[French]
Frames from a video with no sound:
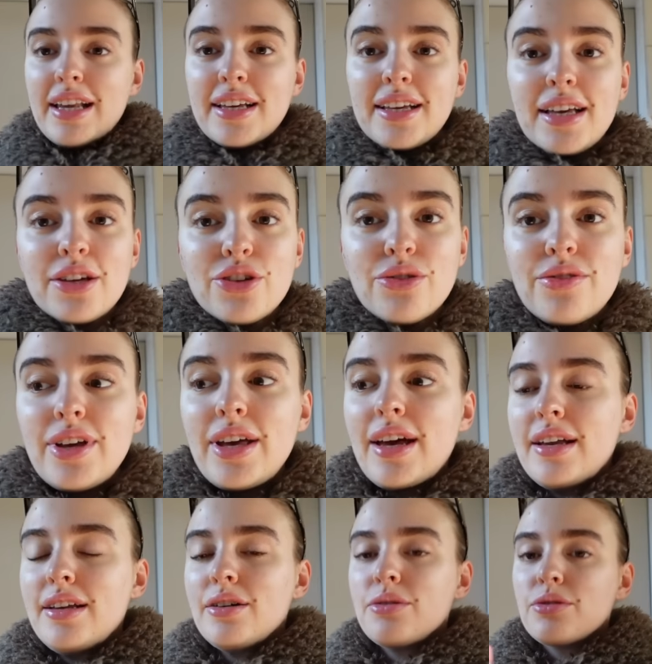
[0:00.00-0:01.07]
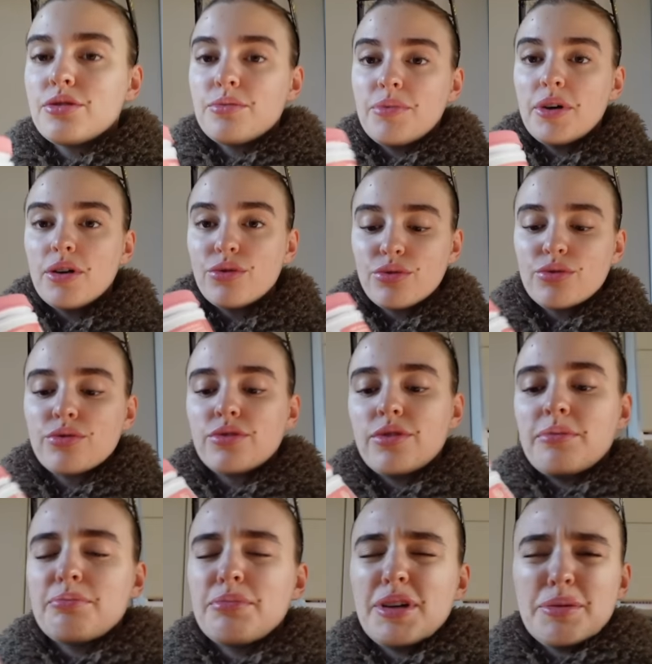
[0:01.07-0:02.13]
les gars je vais aller au sport, du coup je
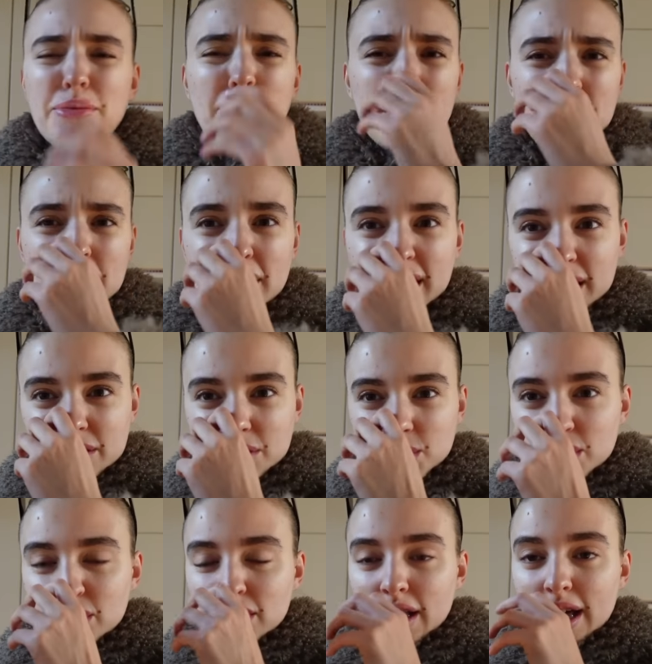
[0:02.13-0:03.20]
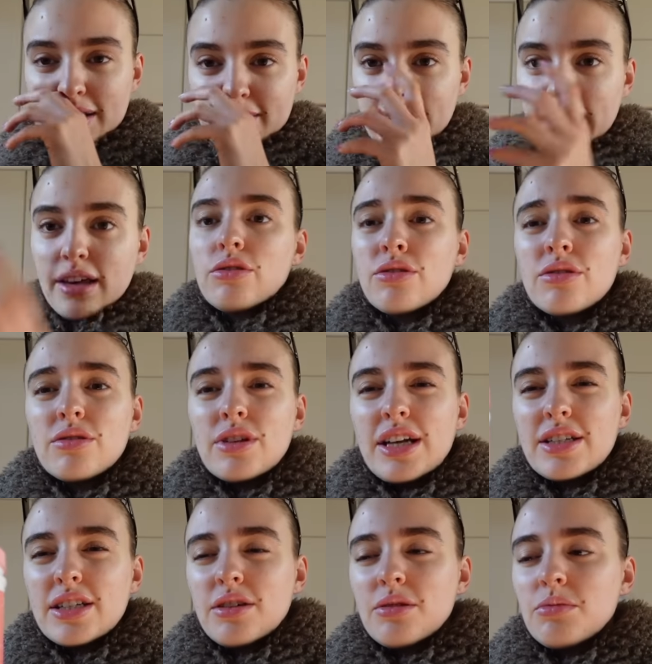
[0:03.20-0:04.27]
vais me préparer ma gourde avec du
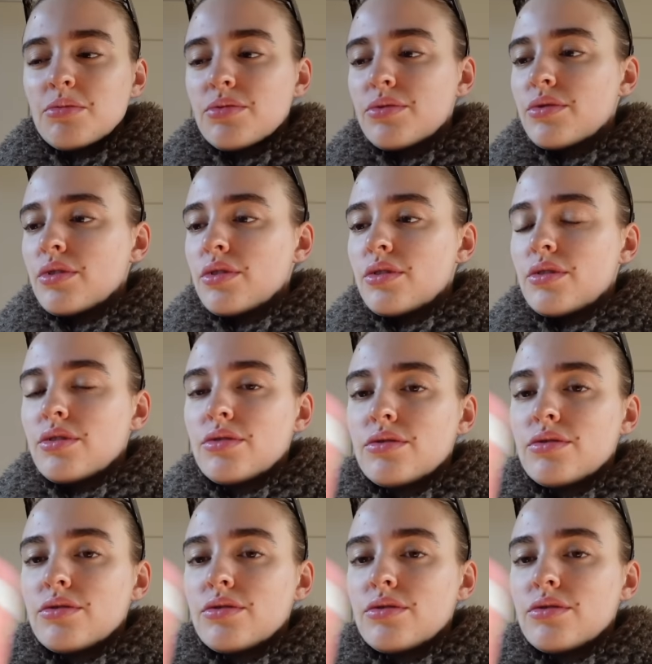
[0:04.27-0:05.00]
collagène en poudre, euh,